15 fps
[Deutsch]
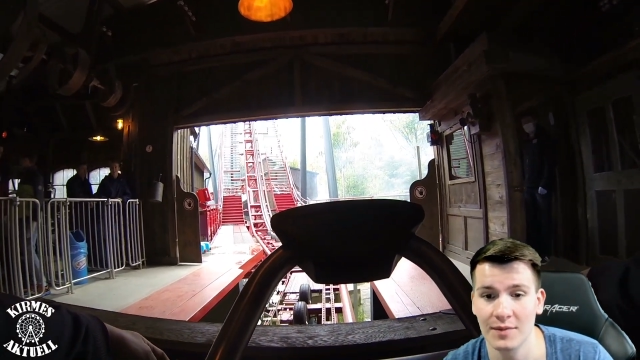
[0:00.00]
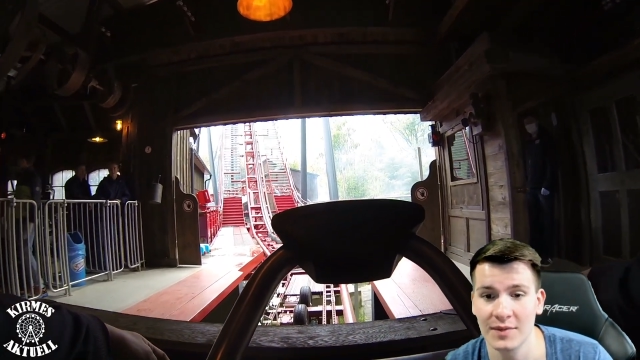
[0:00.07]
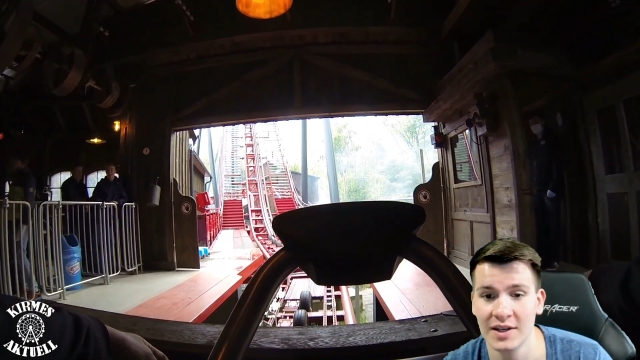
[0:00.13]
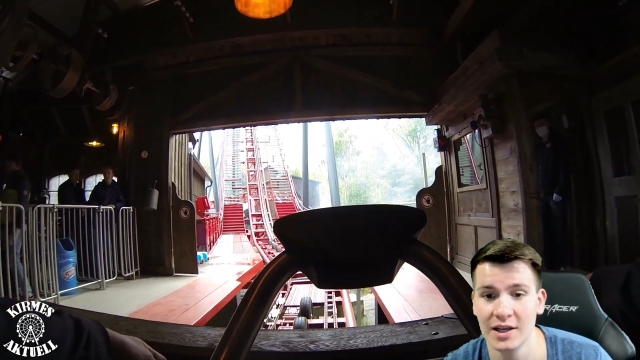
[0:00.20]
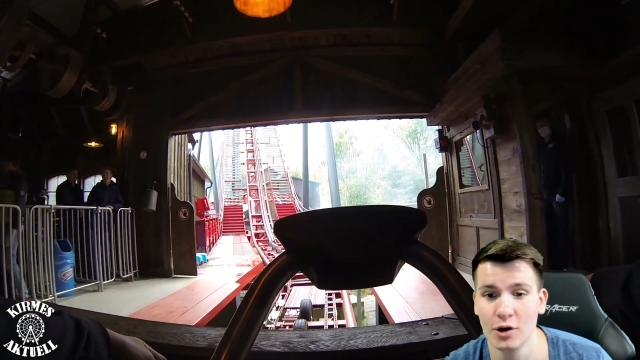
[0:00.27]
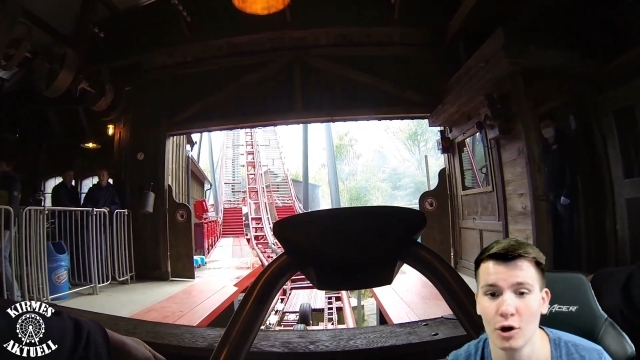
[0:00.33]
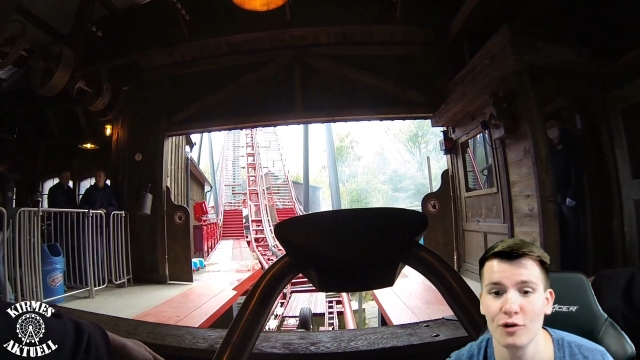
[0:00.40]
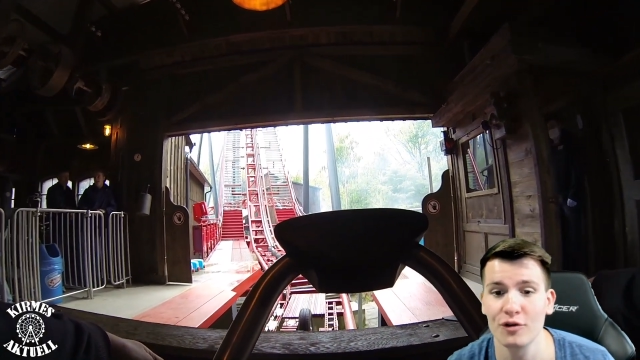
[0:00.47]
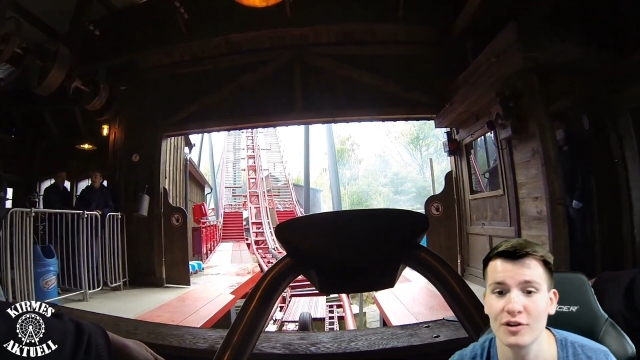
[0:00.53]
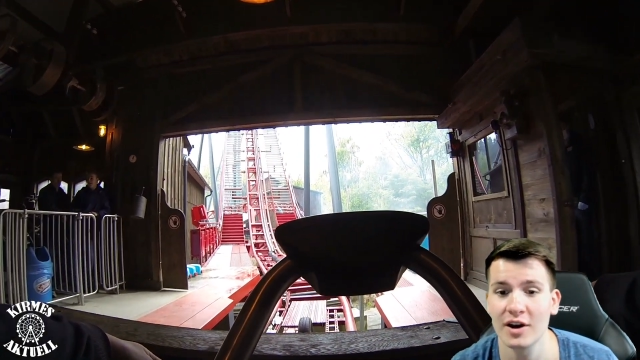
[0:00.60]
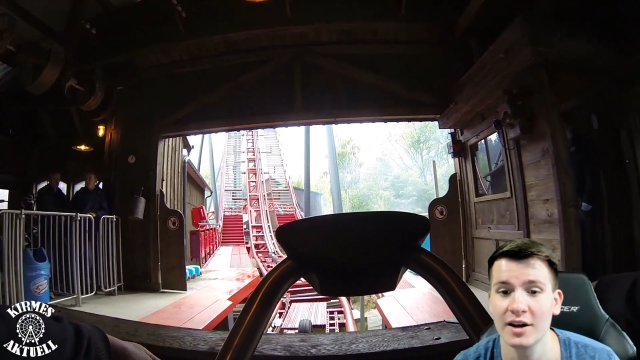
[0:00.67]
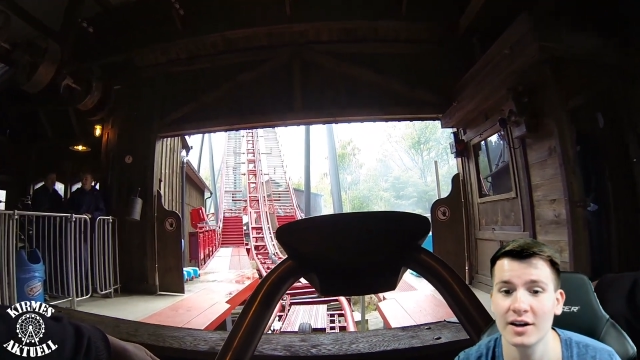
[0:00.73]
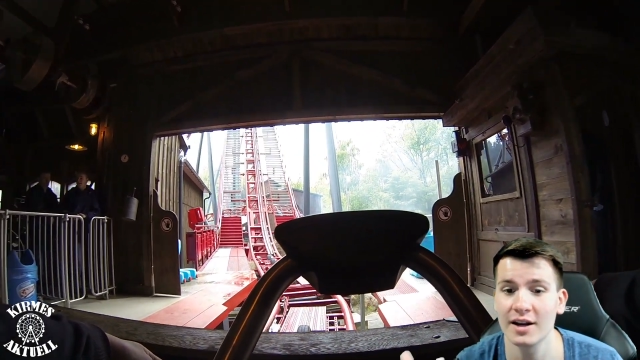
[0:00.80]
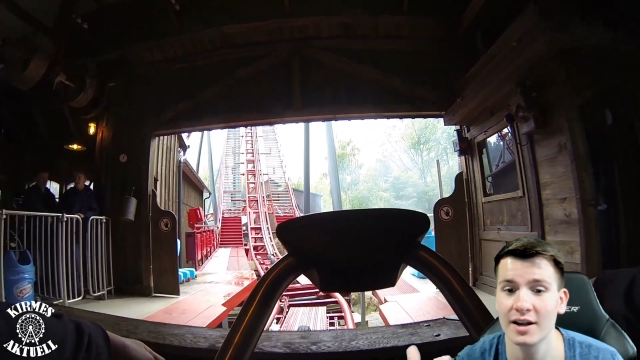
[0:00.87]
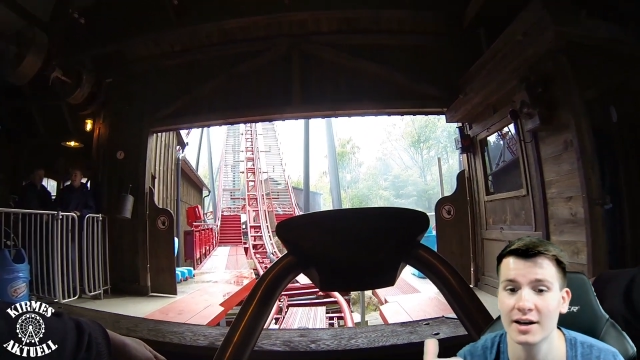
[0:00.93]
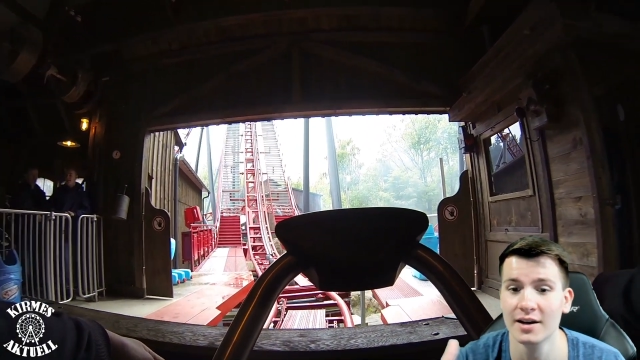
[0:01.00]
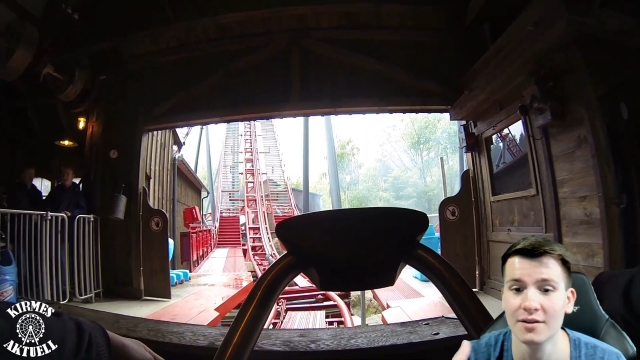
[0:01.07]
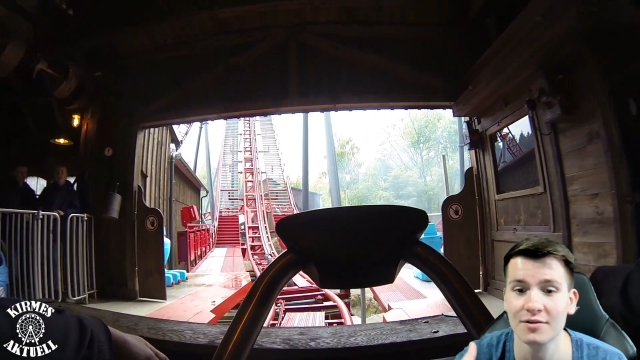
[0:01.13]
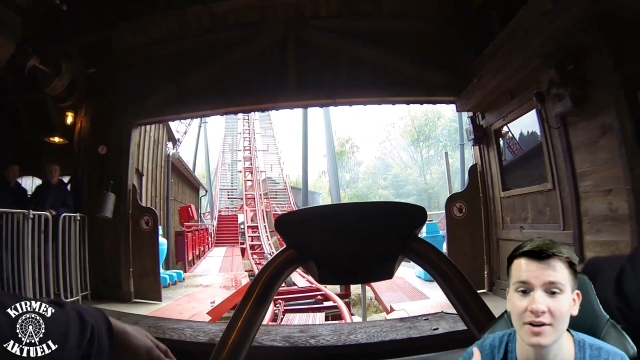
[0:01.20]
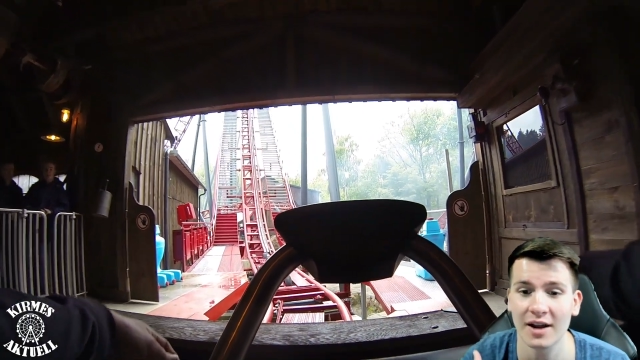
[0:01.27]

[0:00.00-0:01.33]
Hier läuft dann der Lift